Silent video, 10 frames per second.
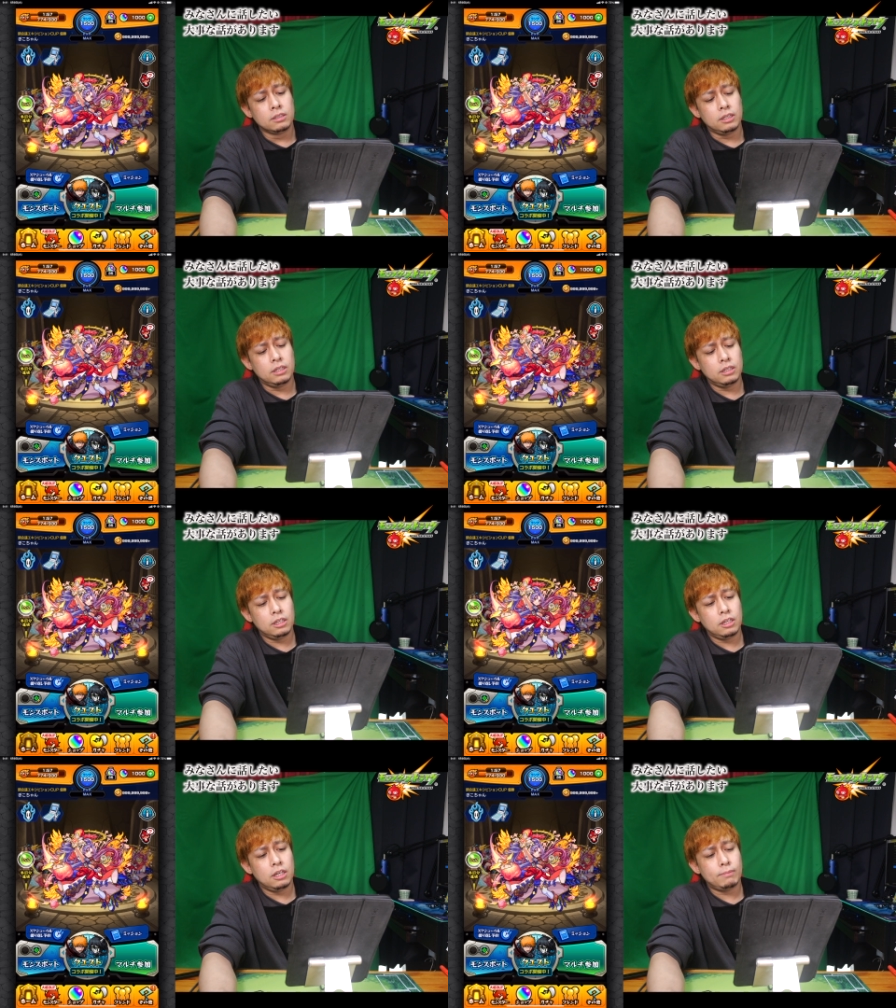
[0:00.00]

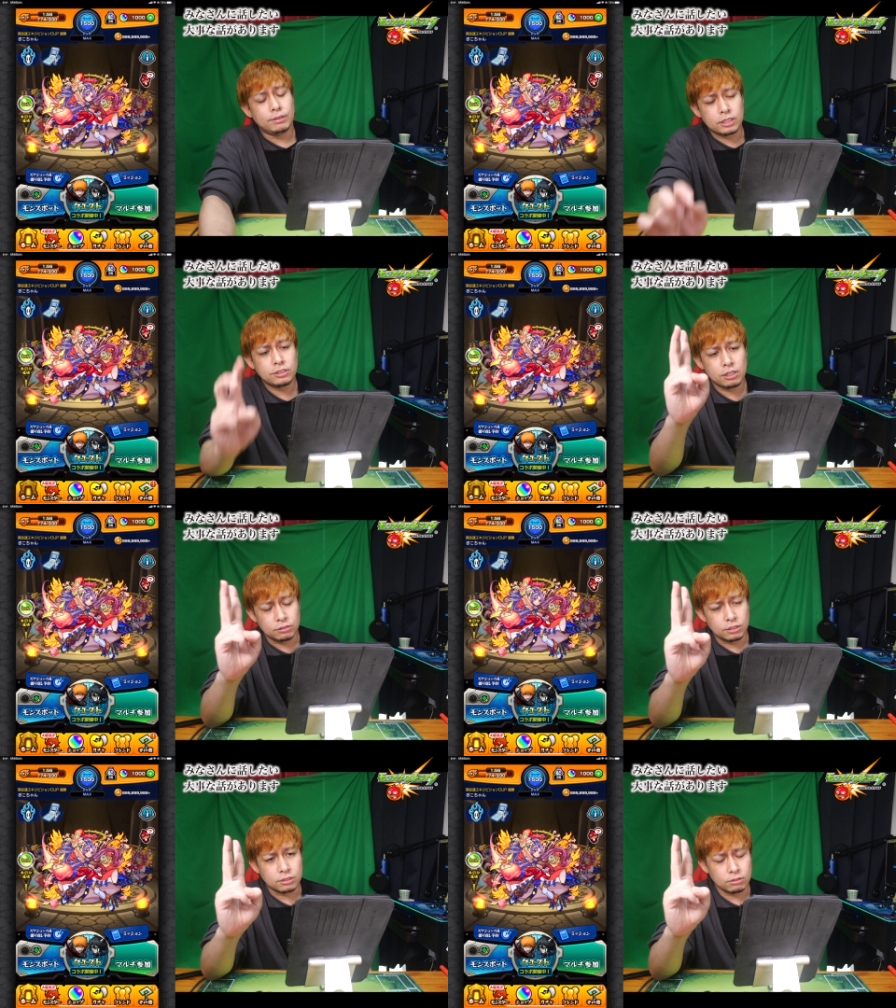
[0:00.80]
えー、まあ2つある
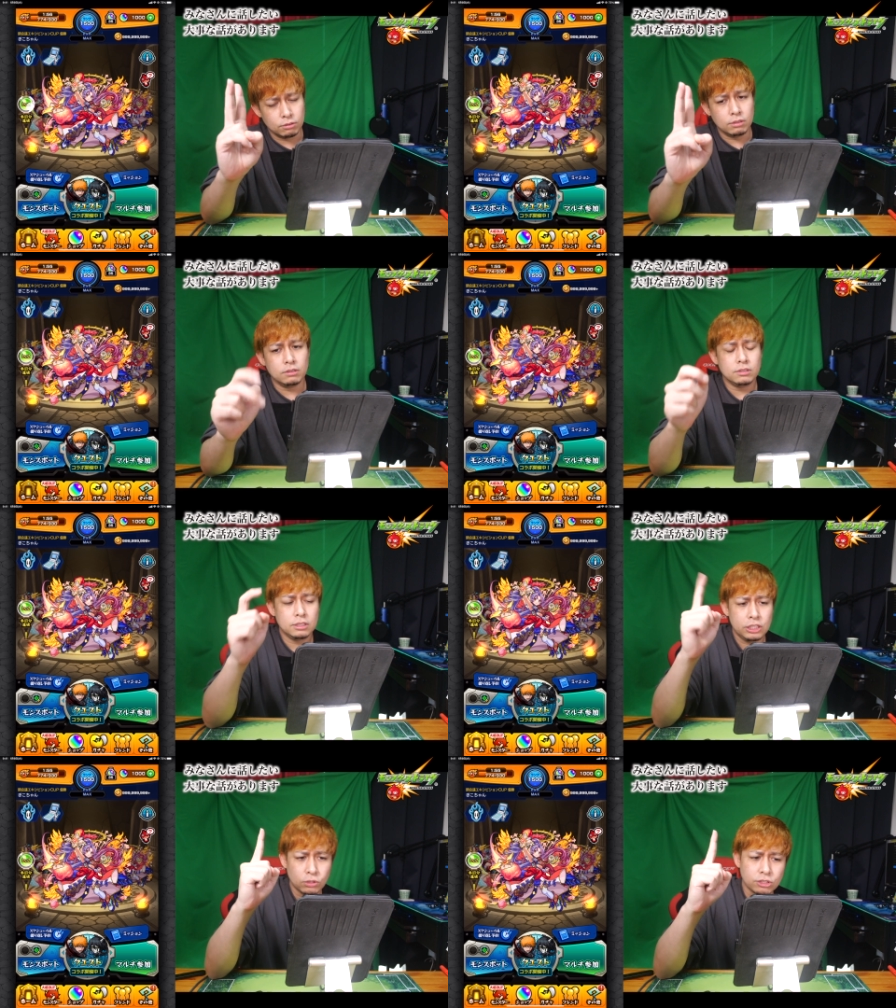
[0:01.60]
んですけど
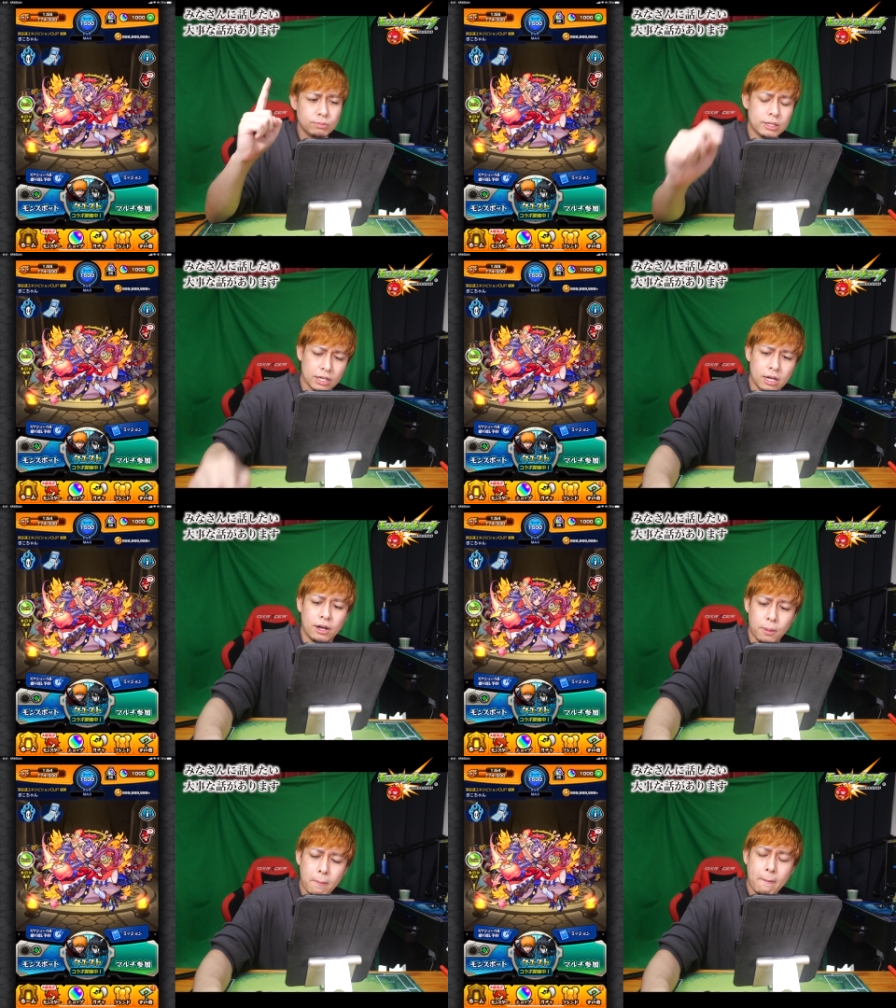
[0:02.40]
1つ目が